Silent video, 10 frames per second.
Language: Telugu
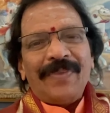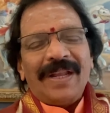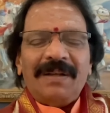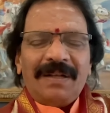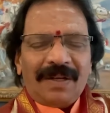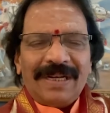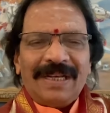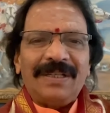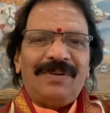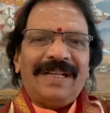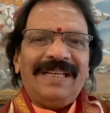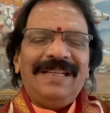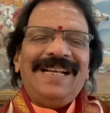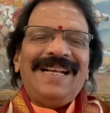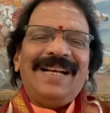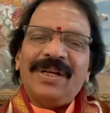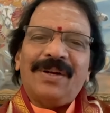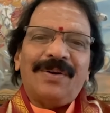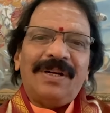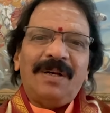అంటే అవకాశాలు ఉంటాయి
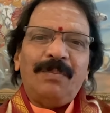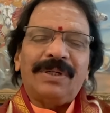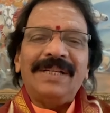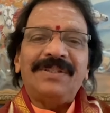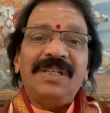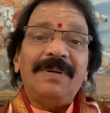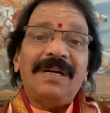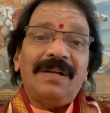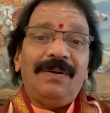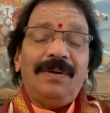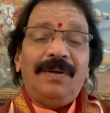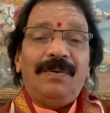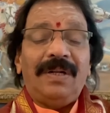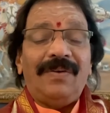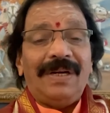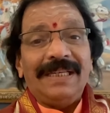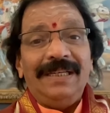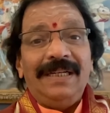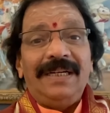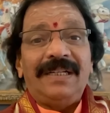అంతేకాకుండా ముఖ్యంగా సినిమా రంగంలో ఉన్న వాళ్ళకి
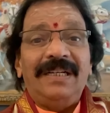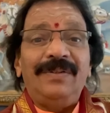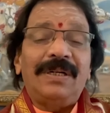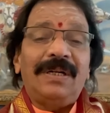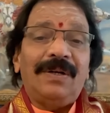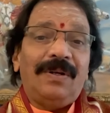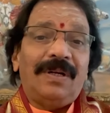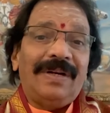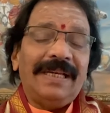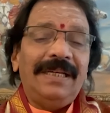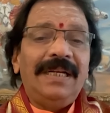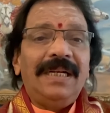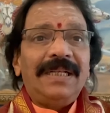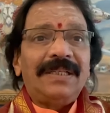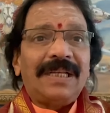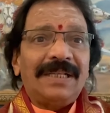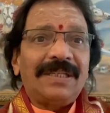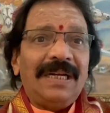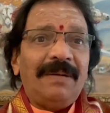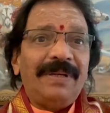టెలివిజన్ రంగంలో ఉన్న వాళ్ళకి చాలా
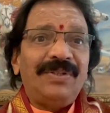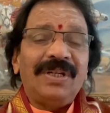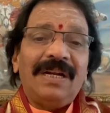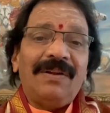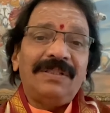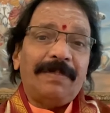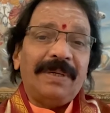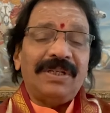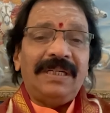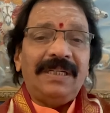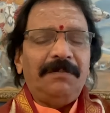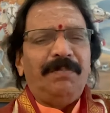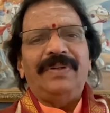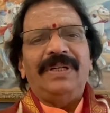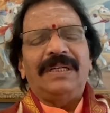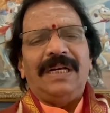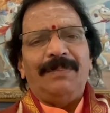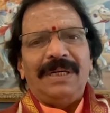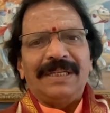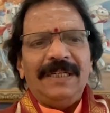చాలా మంచి కాలం అని చెప్పచ్చండి అద్భుతమైన కాలం
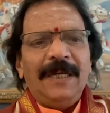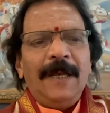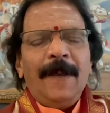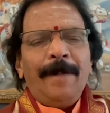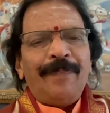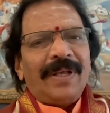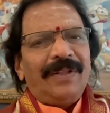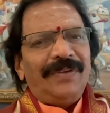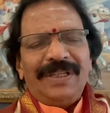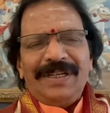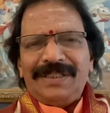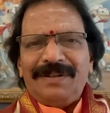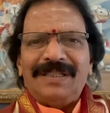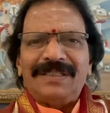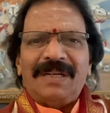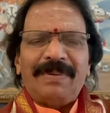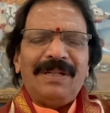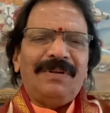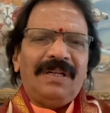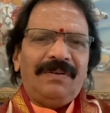వాళ్ళకి అంత విశేషంగా
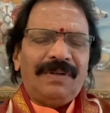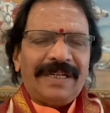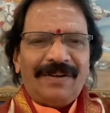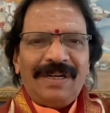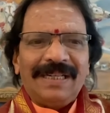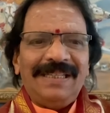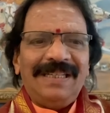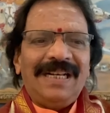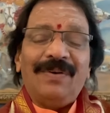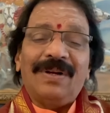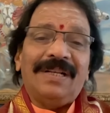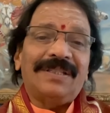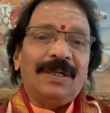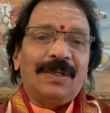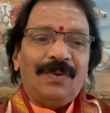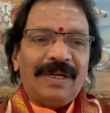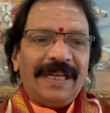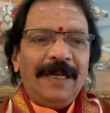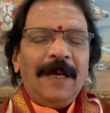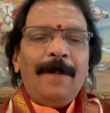సంపదలు ఉంటాయి వాళ్ళకి అవకాశాలు ఎక్కువ ఉంటాయి
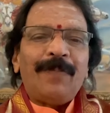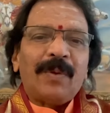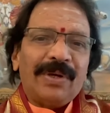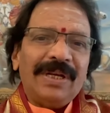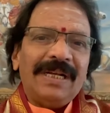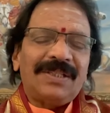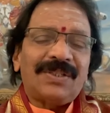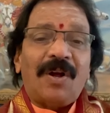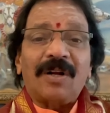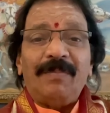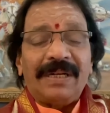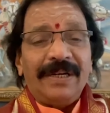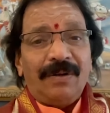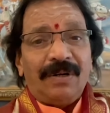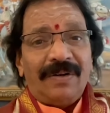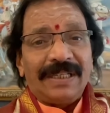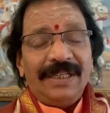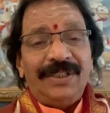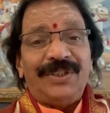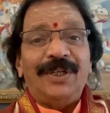ముఖ్యంగా స్టాక్ మార్కెట్లో ఉన్న వాళ్ళకి
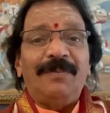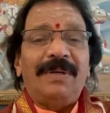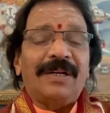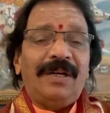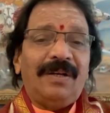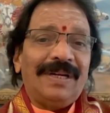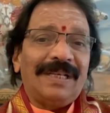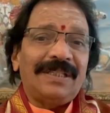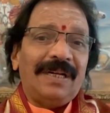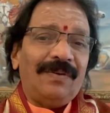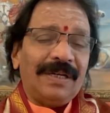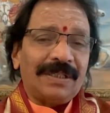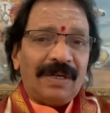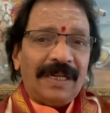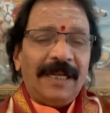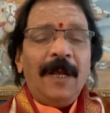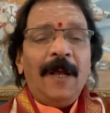షేర్ మార్కెట్లో ఉన్న వాళ్ళకి చాలా అవకాశాలు ఉన్నాయి